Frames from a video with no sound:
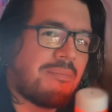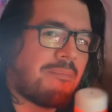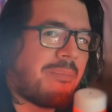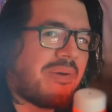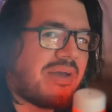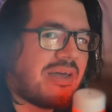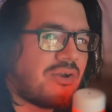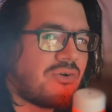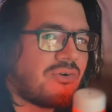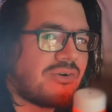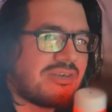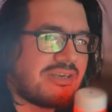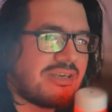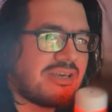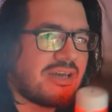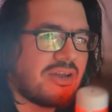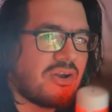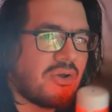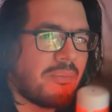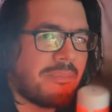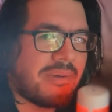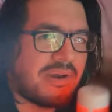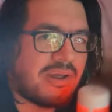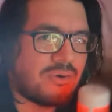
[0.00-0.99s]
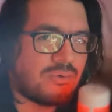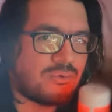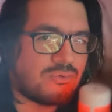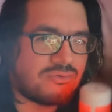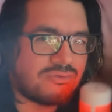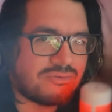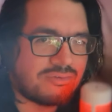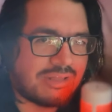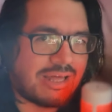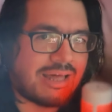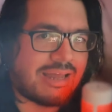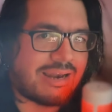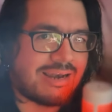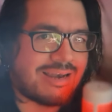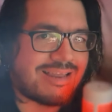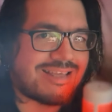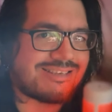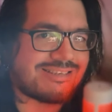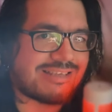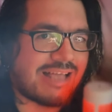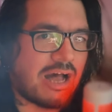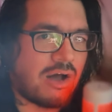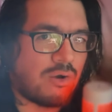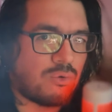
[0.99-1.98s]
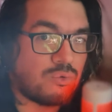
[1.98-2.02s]
pero quiero
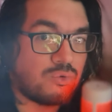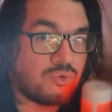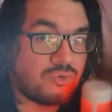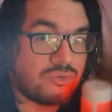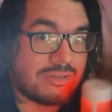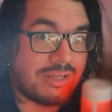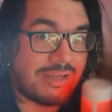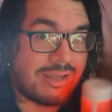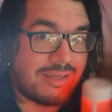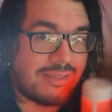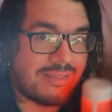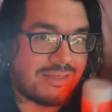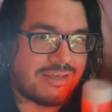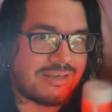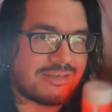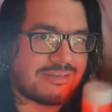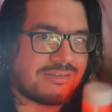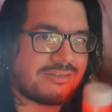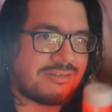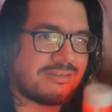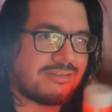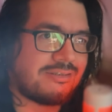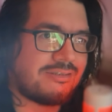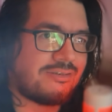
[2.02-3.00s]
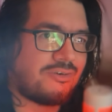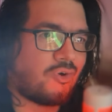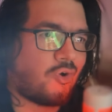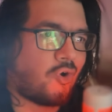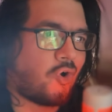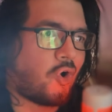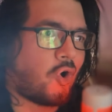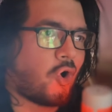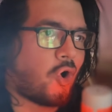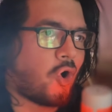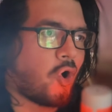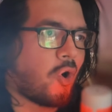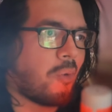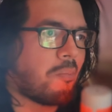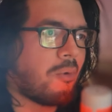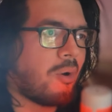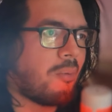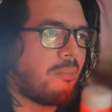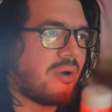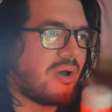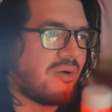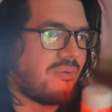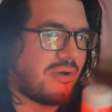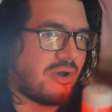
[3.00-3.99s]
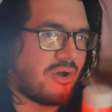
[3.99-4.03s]
preguntarles a ustedes cómo
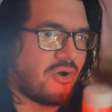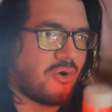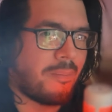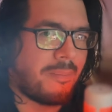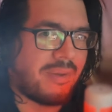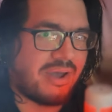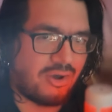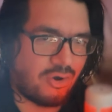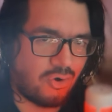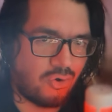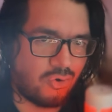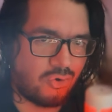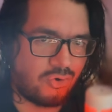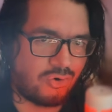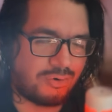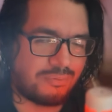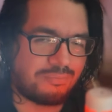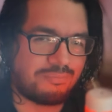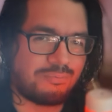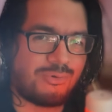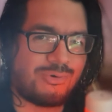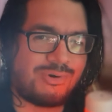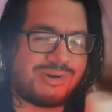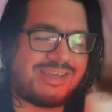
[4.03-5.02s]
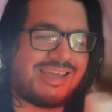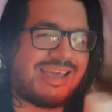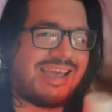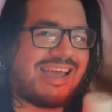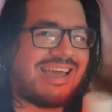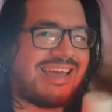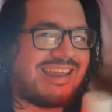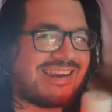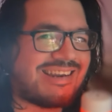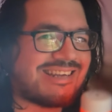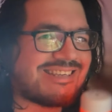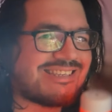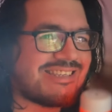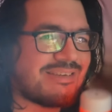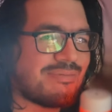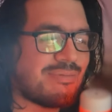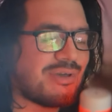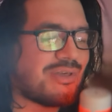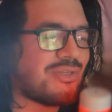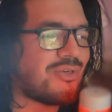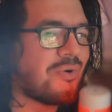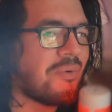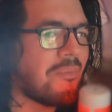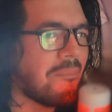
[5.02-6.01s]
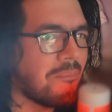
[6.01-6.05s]
me veo mejor, porque he
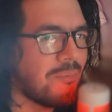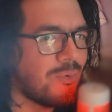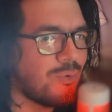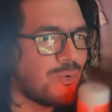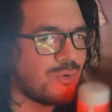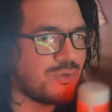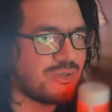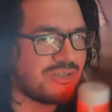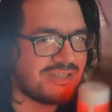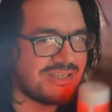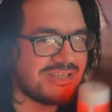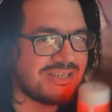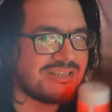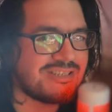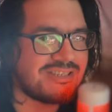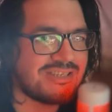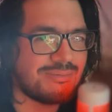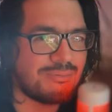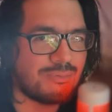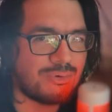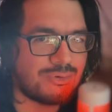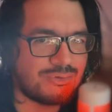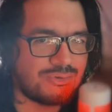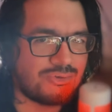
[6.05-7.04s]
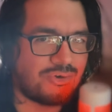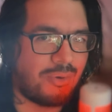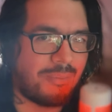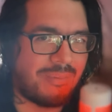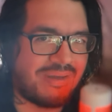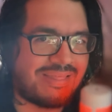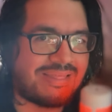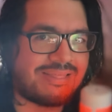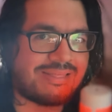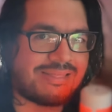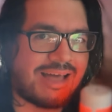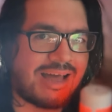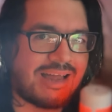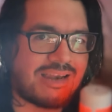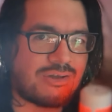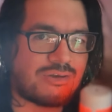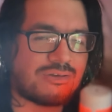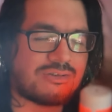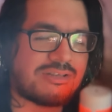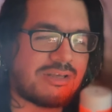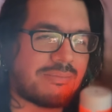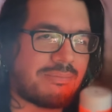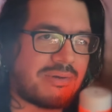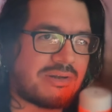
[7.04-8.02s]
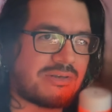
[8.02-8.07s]
recibido muchísimos
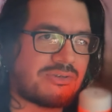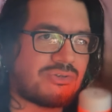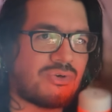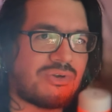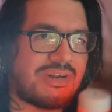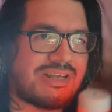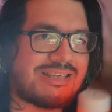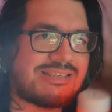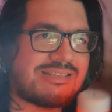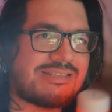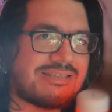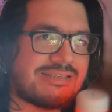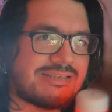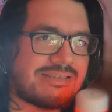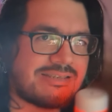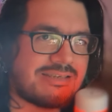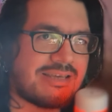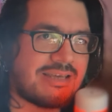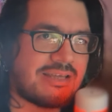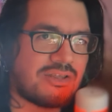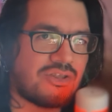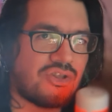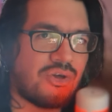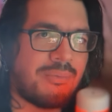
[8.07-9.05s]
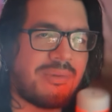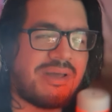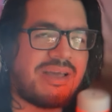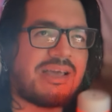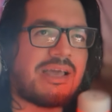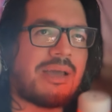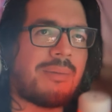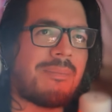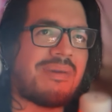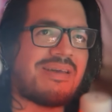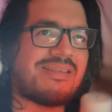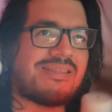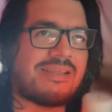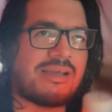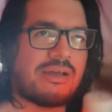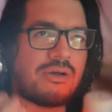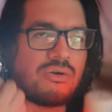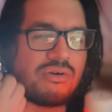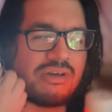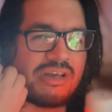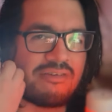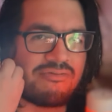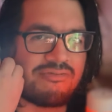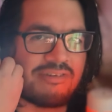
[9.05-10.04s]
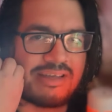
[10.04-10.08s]
comentarios de personas diciéndome que me
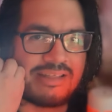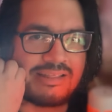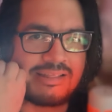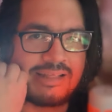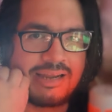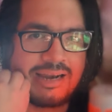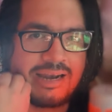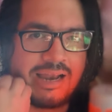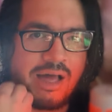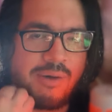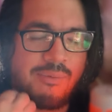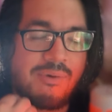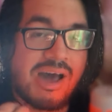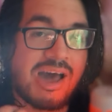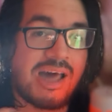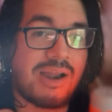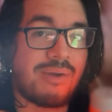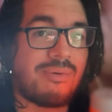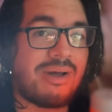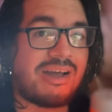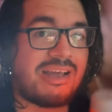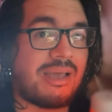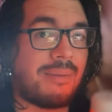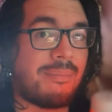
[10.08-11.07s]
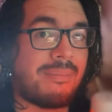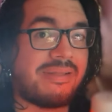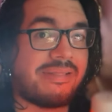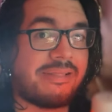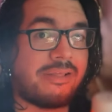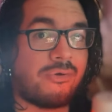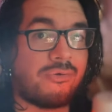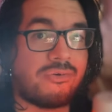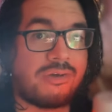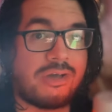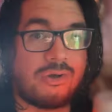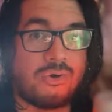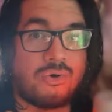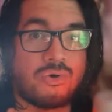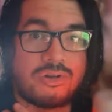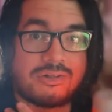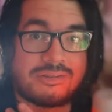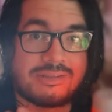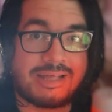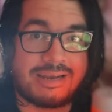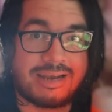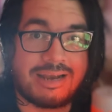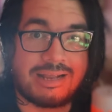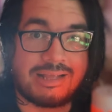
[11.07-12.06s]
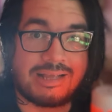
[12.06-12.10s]
tengo que afeitar la barba, que me tengo que
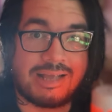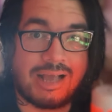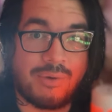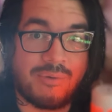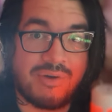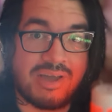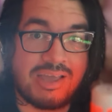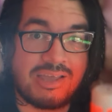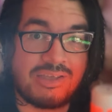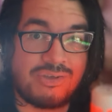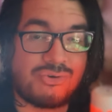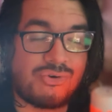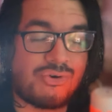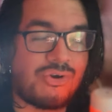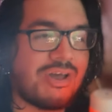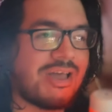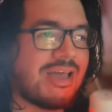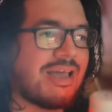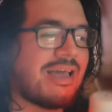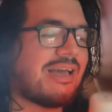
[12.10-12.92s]
cortar el cabello,